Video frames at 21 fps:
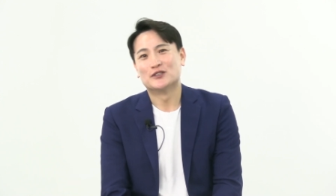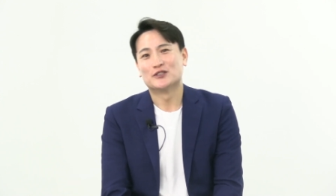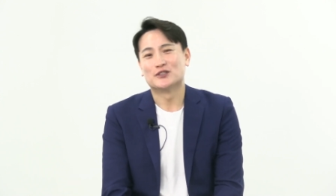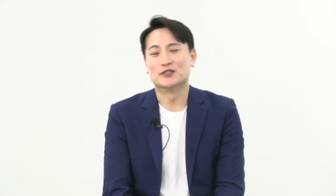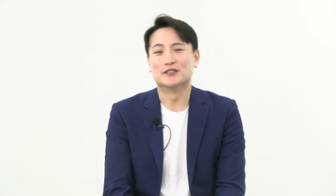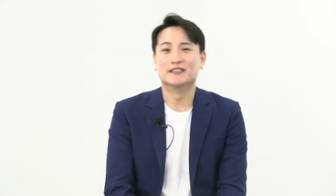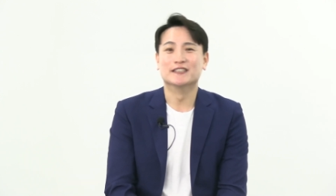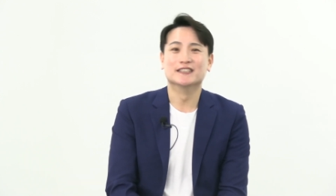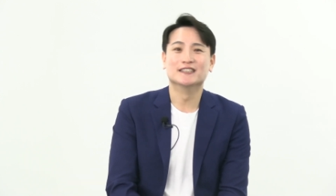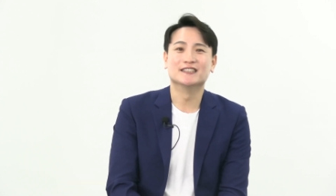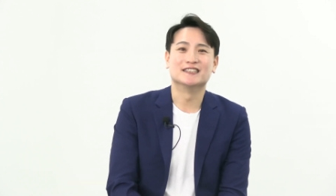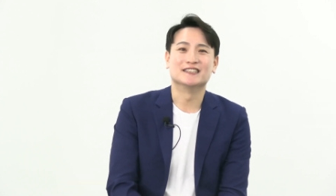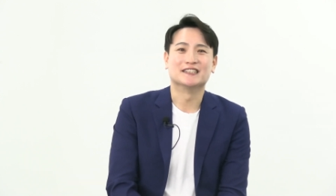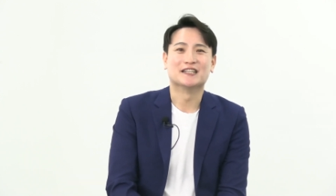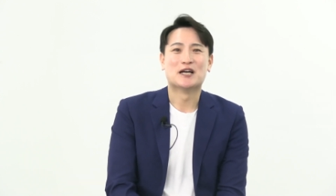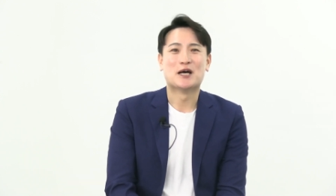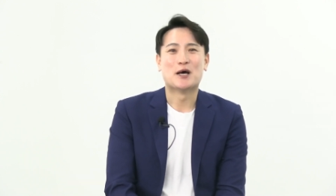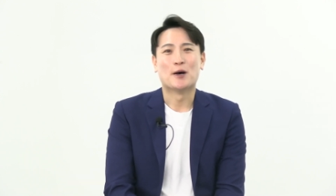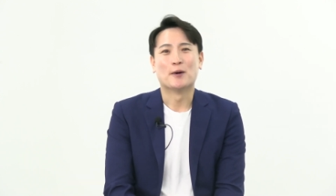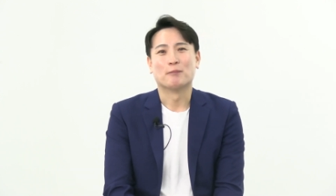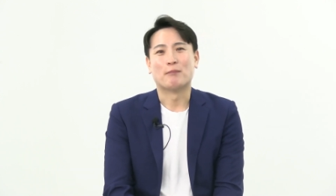저는
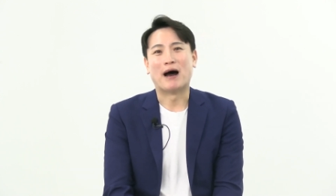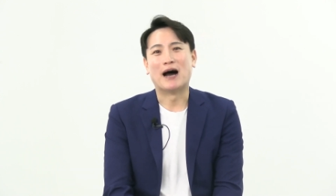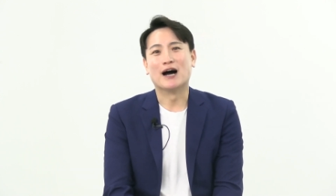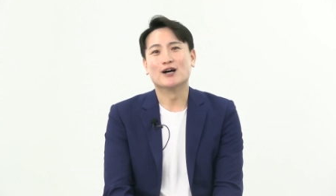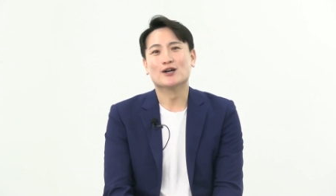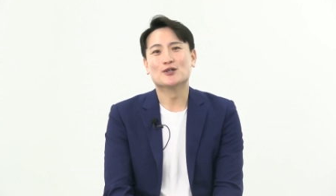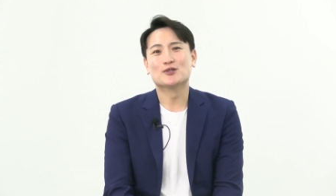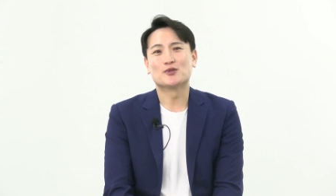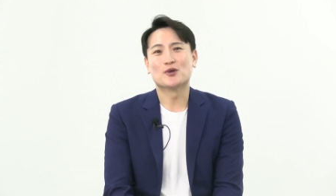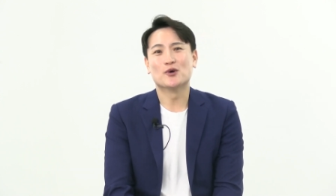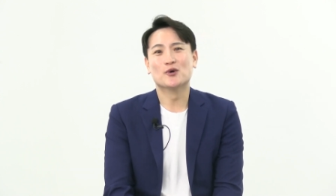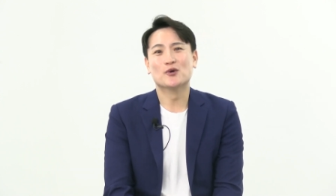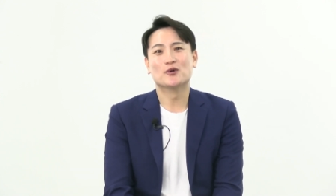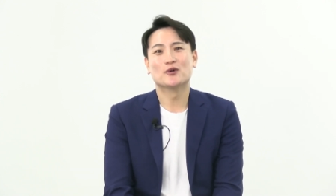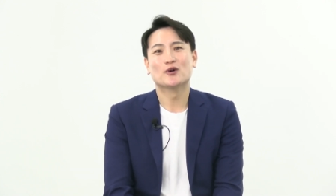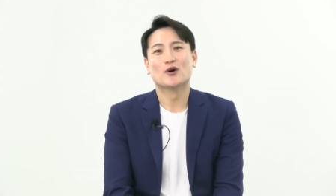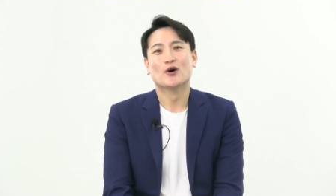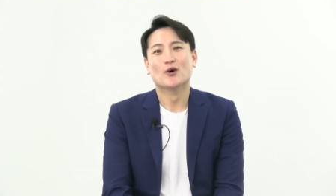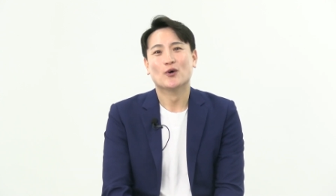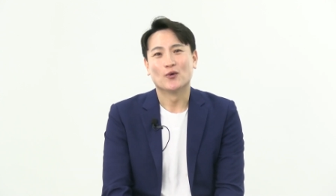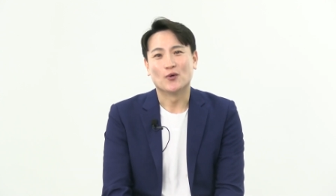방송,
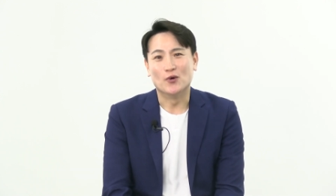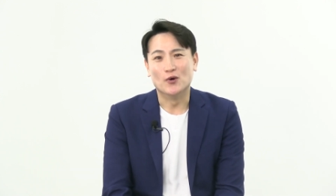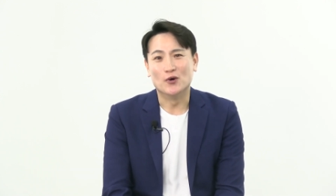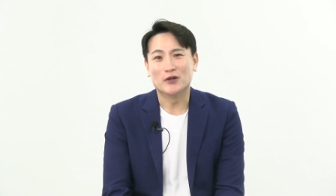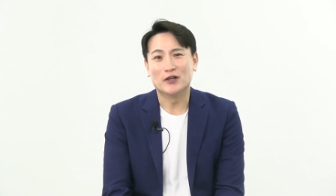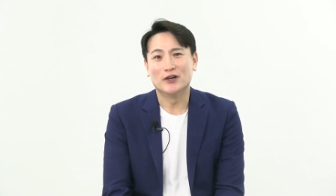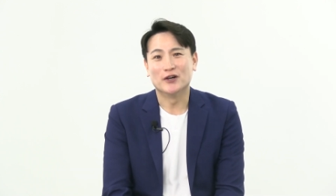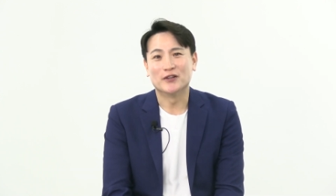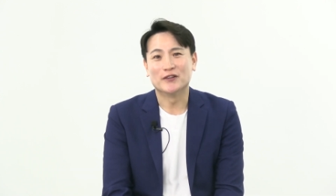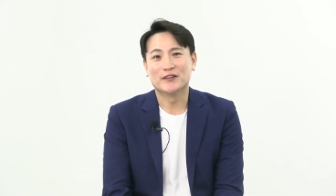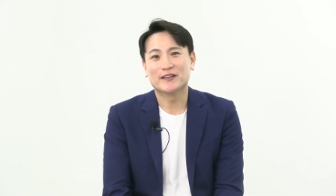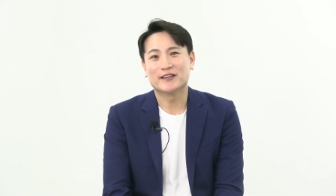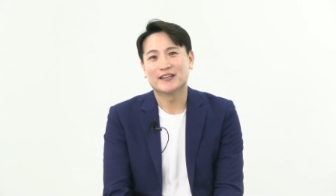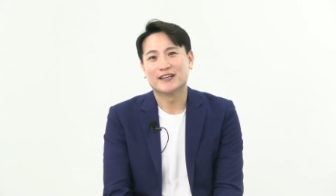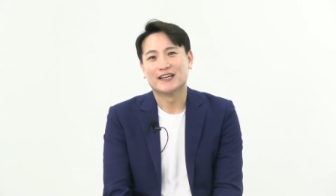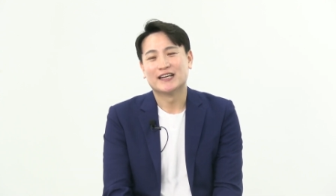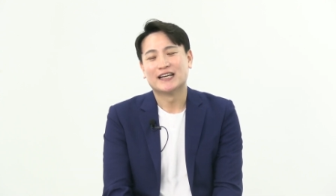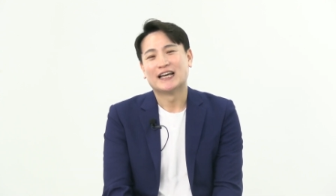공연,